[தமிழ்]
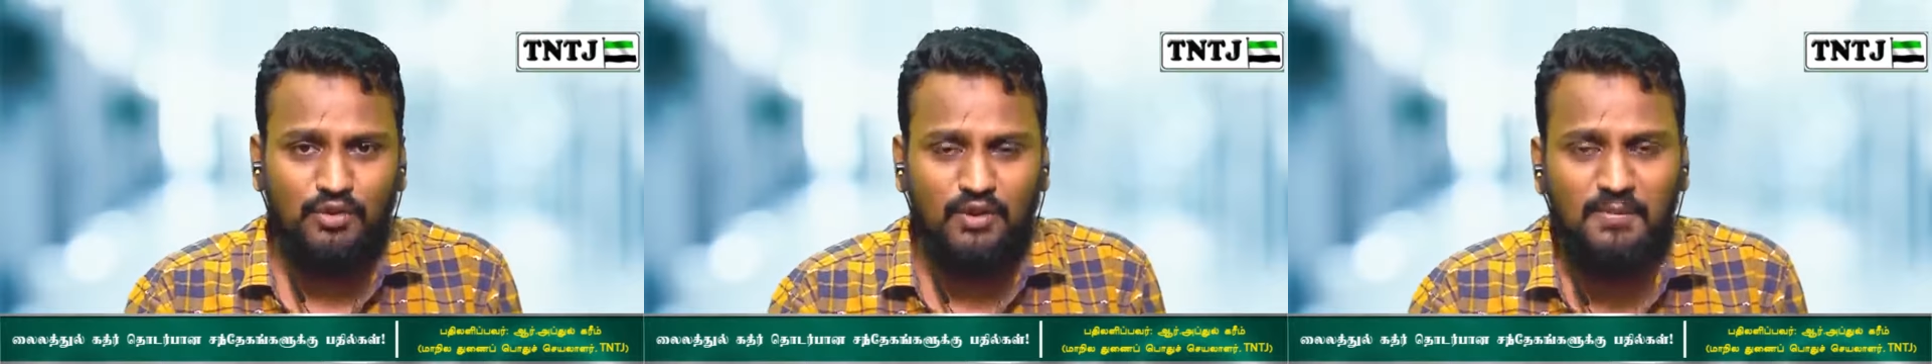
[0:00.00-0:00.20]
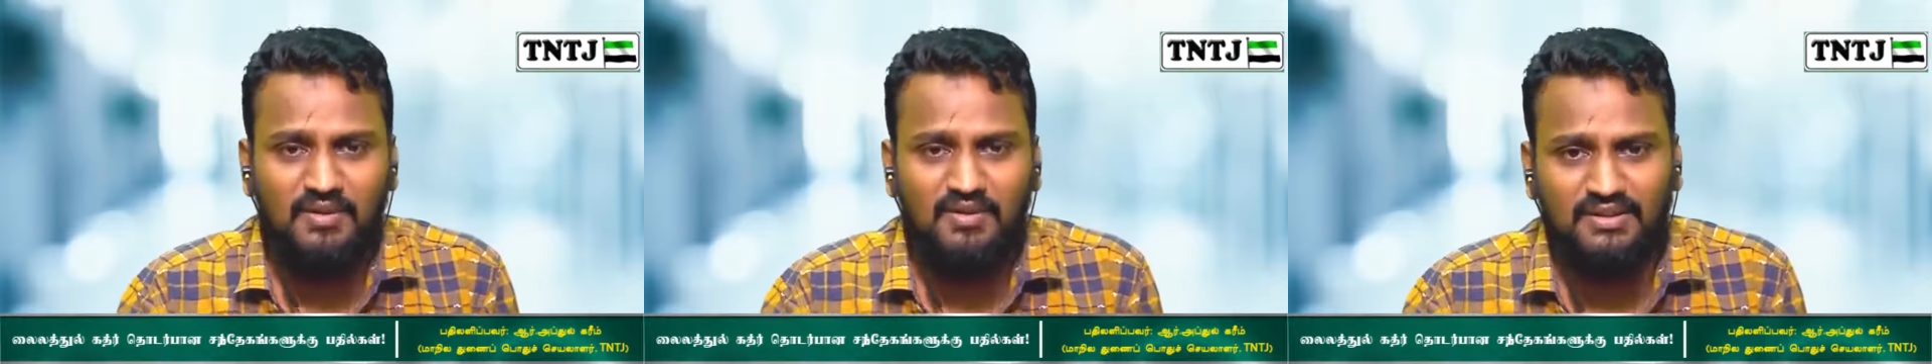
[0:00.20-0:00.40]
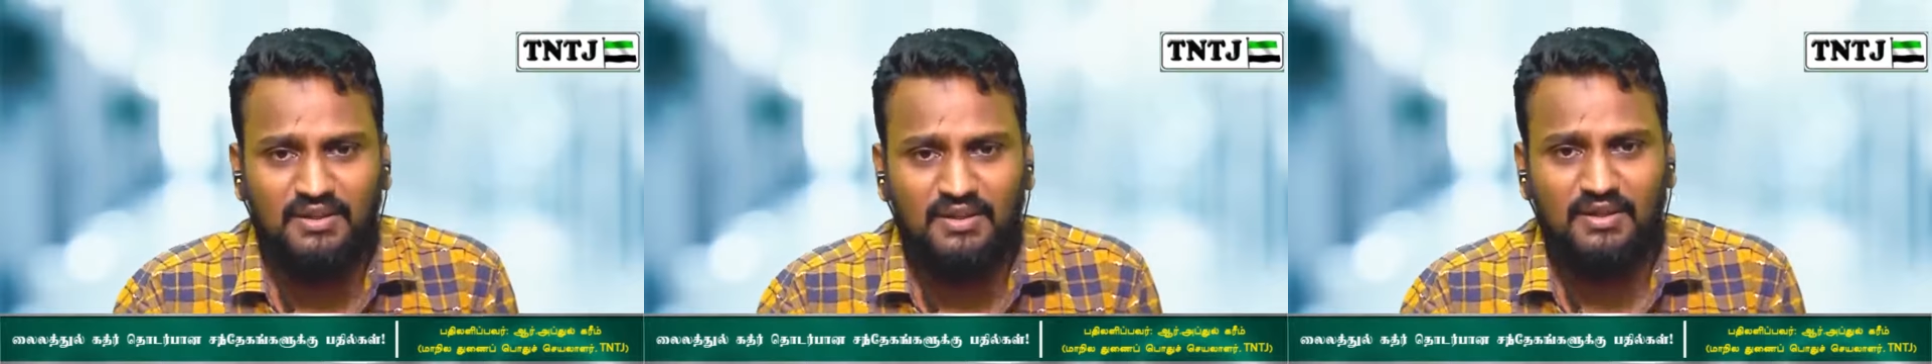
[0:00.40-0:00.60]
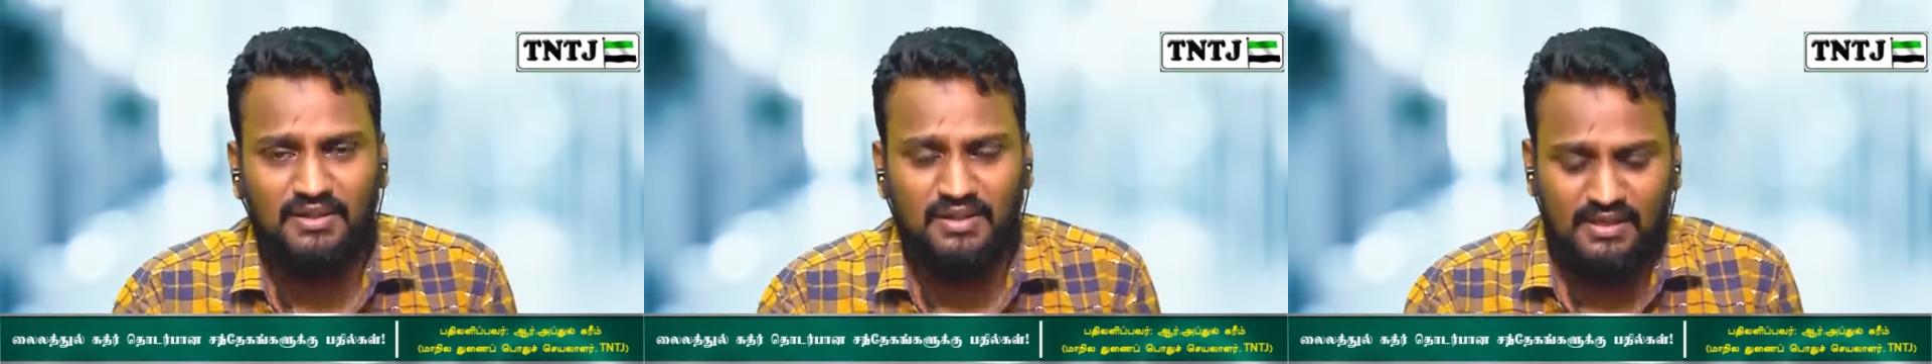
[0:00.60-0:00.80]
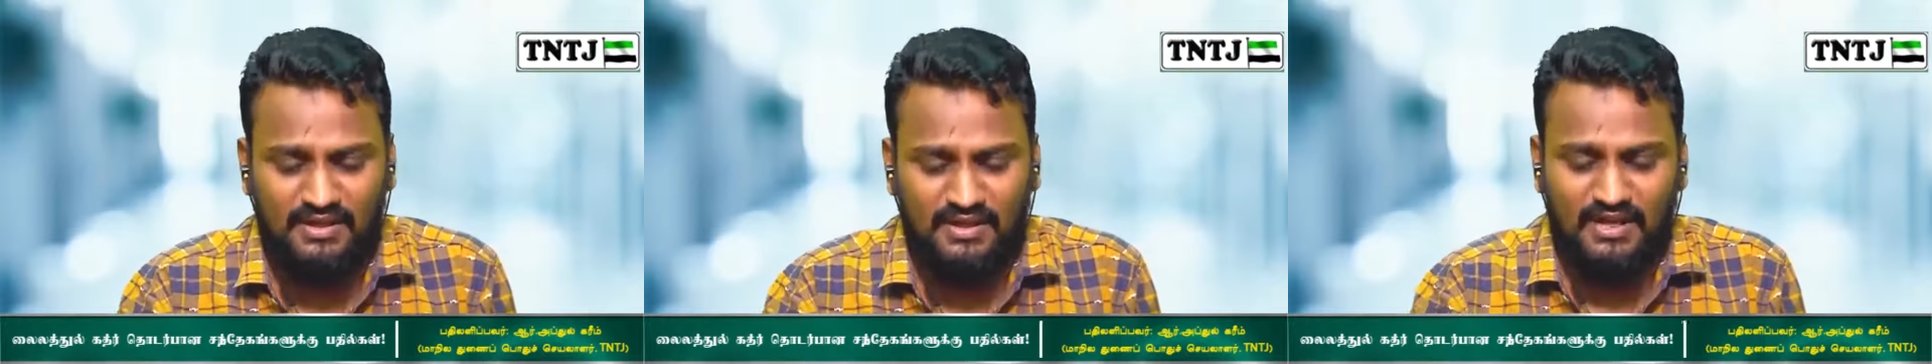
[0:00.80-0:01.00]
தொடர்பாக
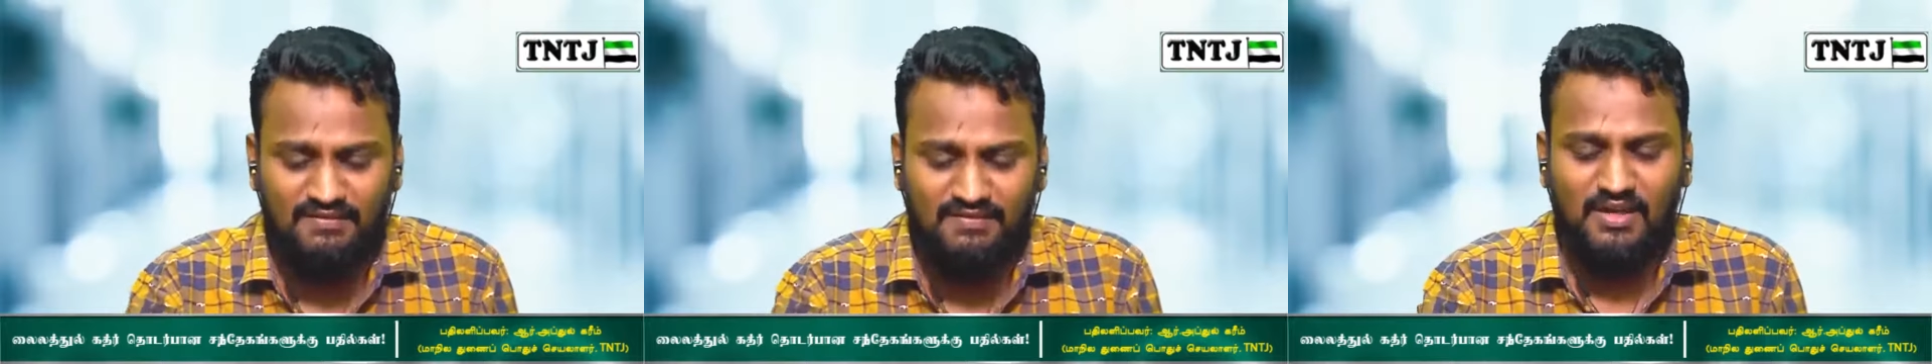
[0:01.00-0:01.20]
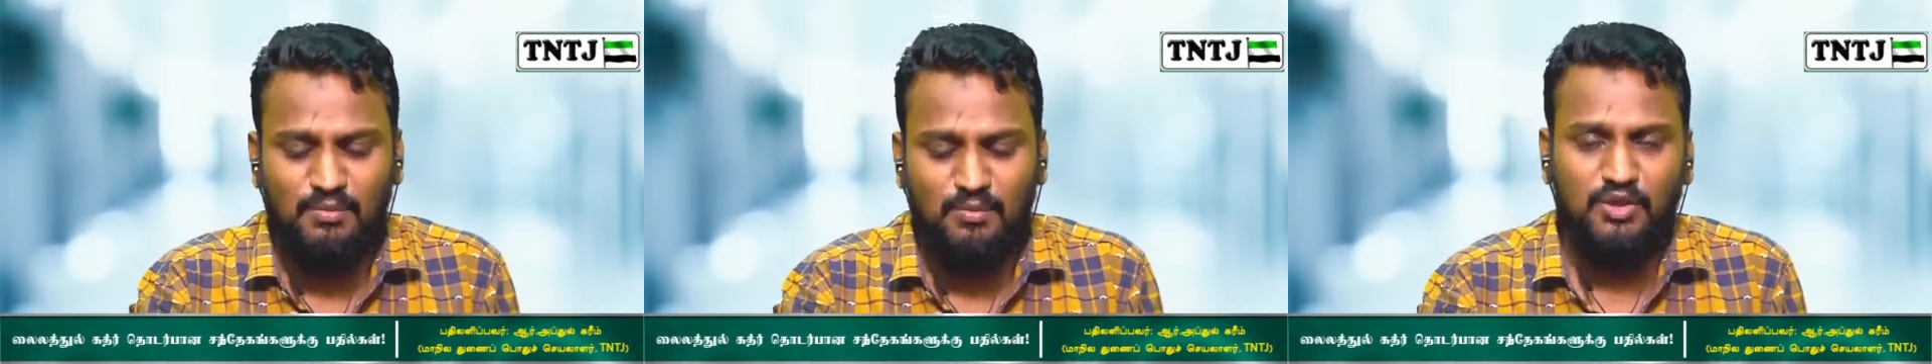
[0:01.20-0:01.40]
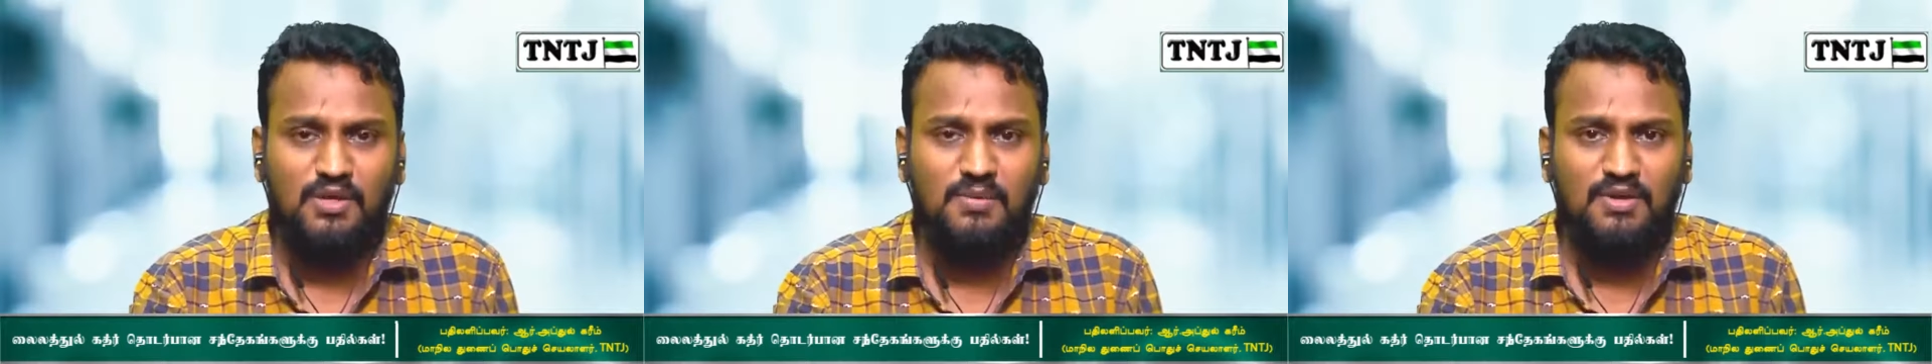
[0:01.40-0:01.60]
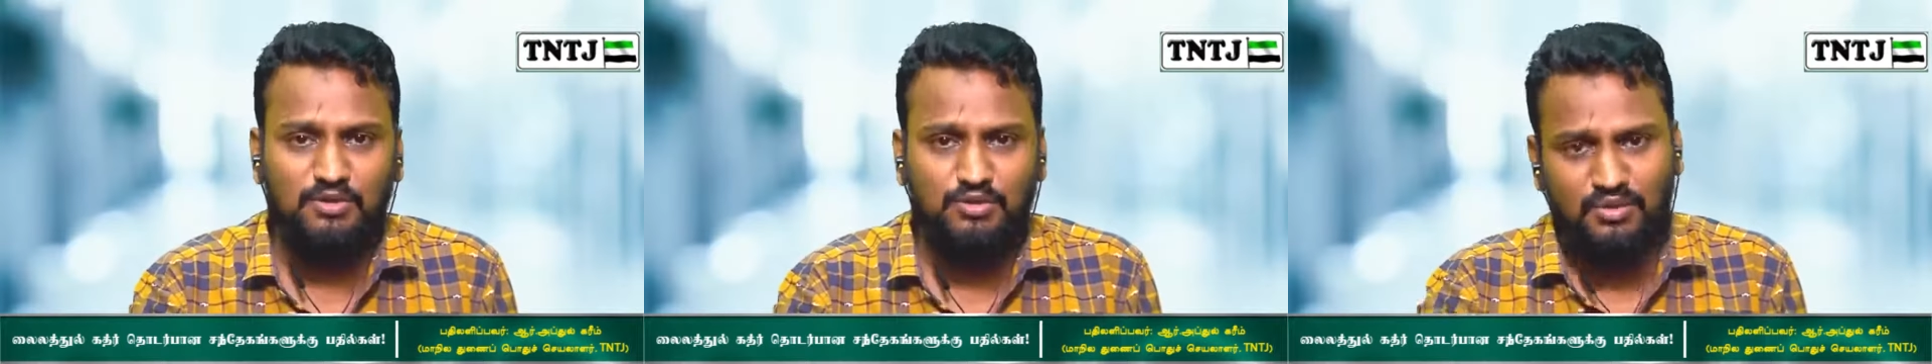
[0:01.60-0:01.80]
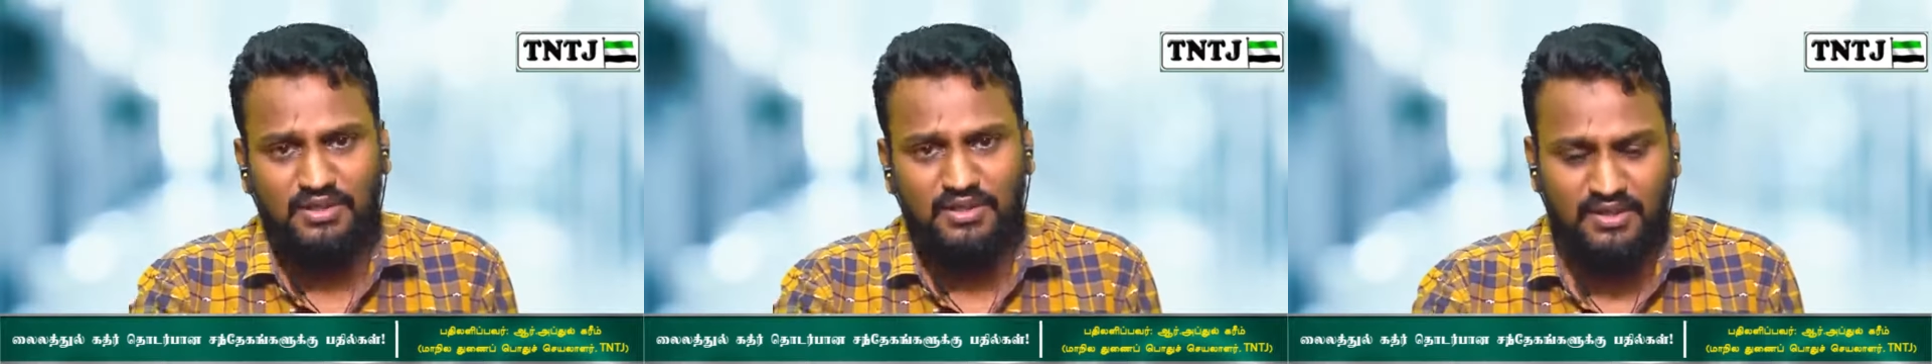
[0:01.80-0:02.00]
வந்திருக்குது அந்த கேள்விகளை மொத்தமாக
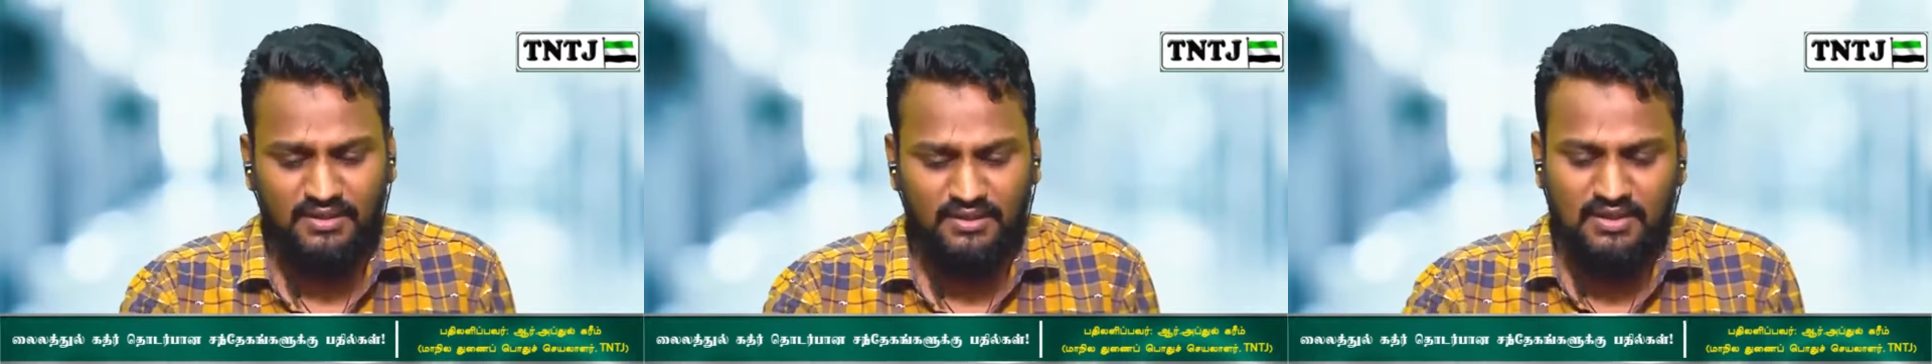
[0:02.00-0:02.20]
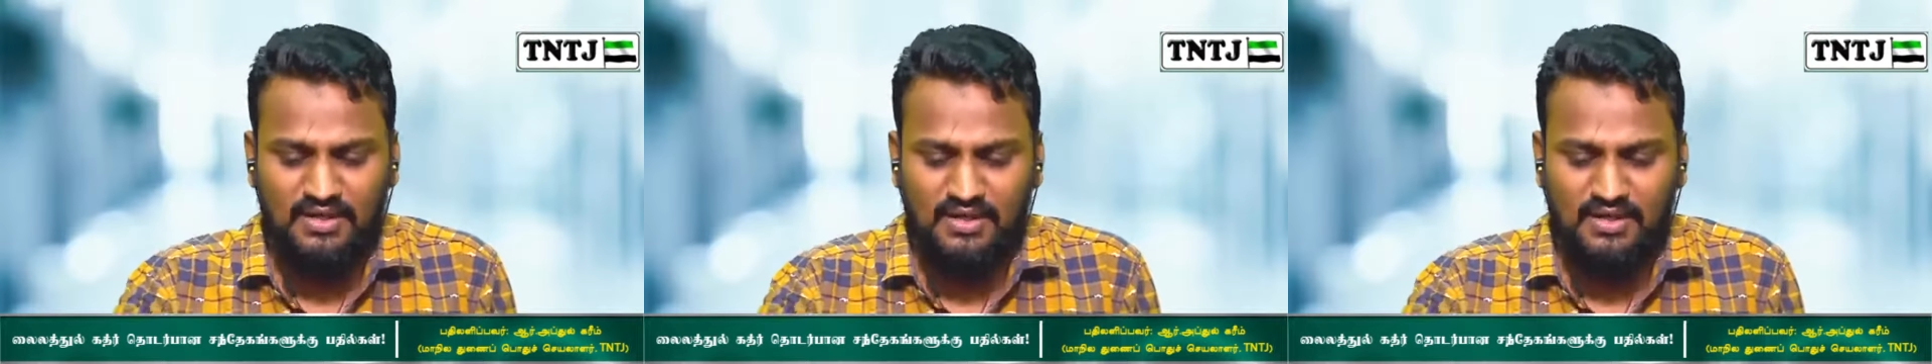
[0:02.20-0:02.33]
சொல்லிவிட்டு